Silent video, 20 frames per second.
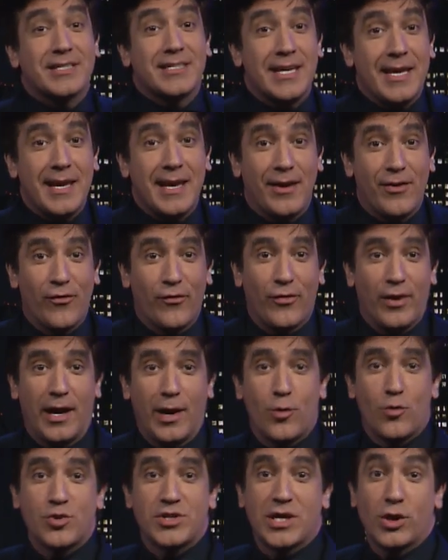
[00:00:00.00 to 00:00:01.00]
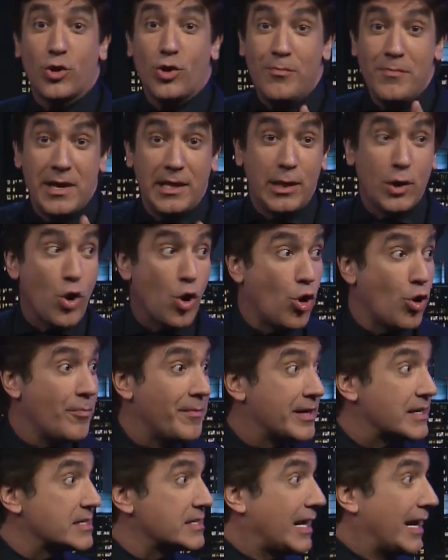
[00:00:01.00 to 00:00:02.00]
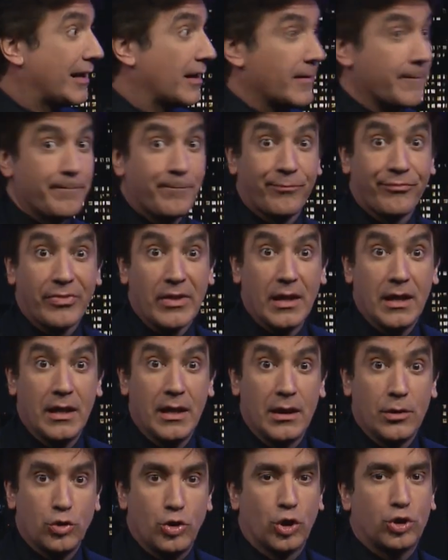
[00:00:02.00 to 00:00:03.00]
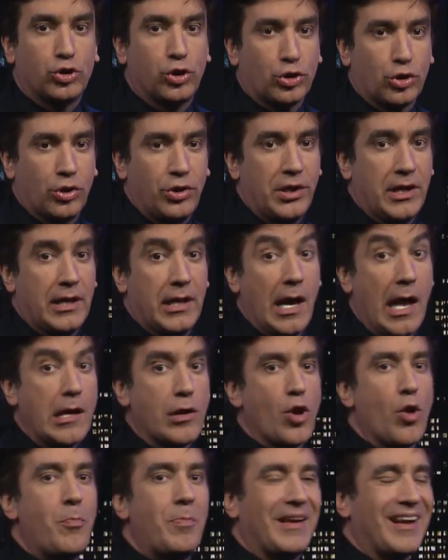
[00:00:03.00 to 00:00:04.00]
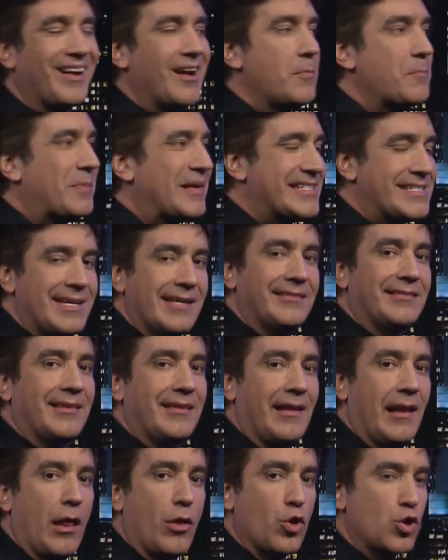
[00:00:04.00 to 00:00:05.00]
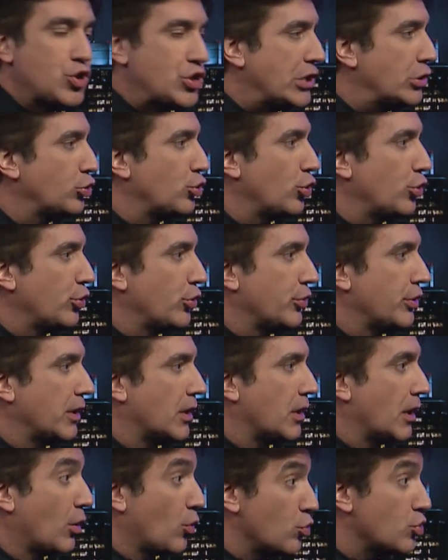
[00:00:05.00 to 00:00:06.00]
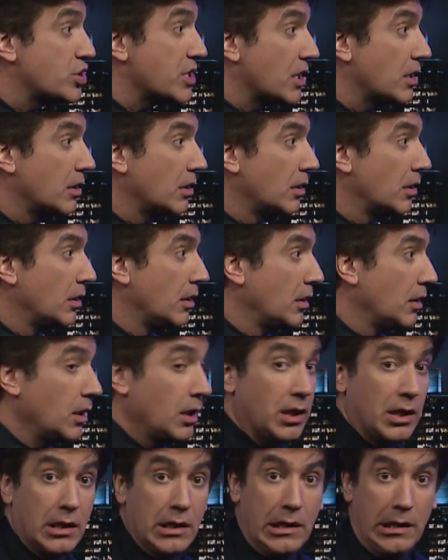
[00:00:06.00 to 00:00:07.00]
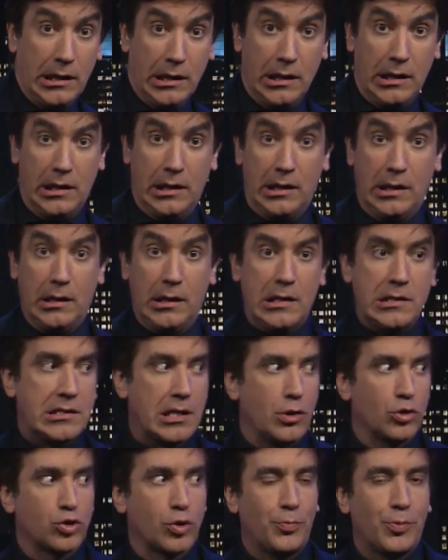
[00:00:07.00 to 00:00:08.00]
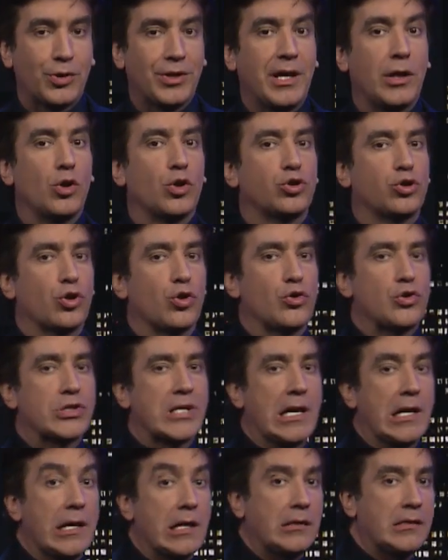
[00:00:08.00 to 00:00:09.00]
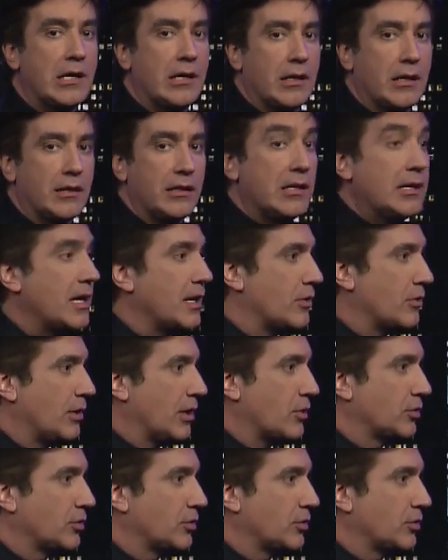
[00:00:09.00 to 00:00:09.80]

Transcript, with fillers: así, escuché dos médicos conversar. Doctor Rodríguez, hay que operar al paciente de las 202, escuché. Y, dice el otro, ¿por qué, doctor González? ¿Qué tiene? Dinero,